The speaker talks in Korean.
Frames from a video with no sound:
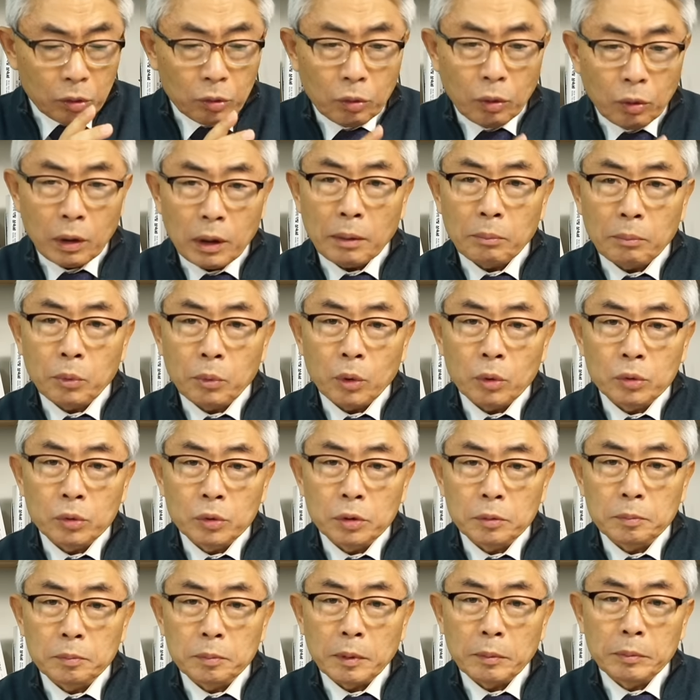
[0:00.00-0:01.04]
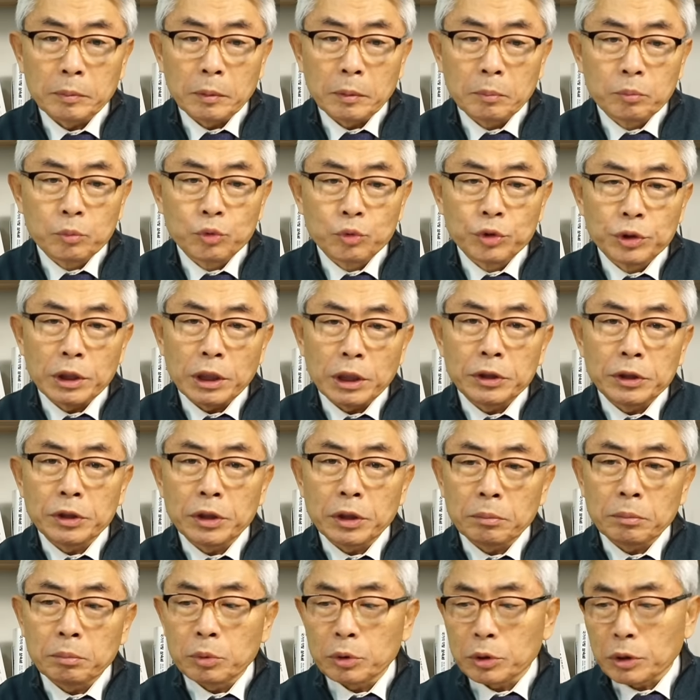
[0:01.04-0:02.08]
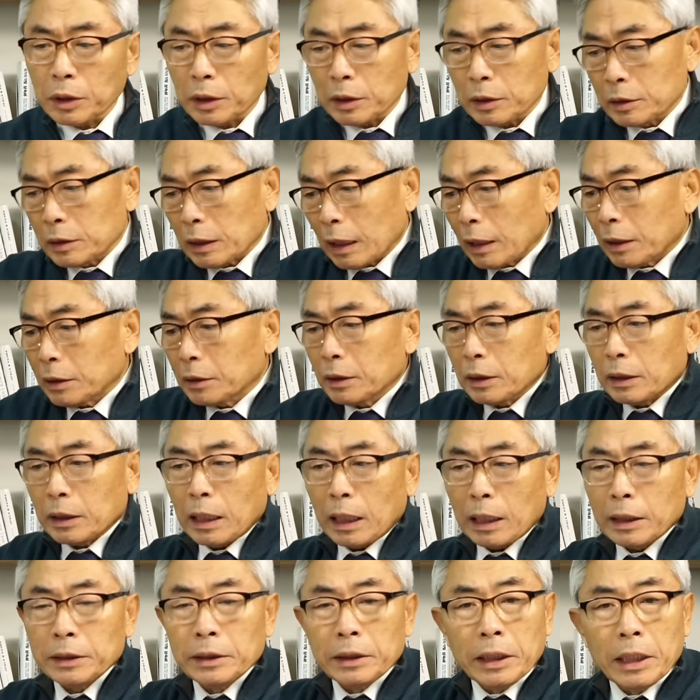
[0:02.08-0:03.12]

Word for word: 노란봉투법은 문재인 정부 때는 자기들이 아예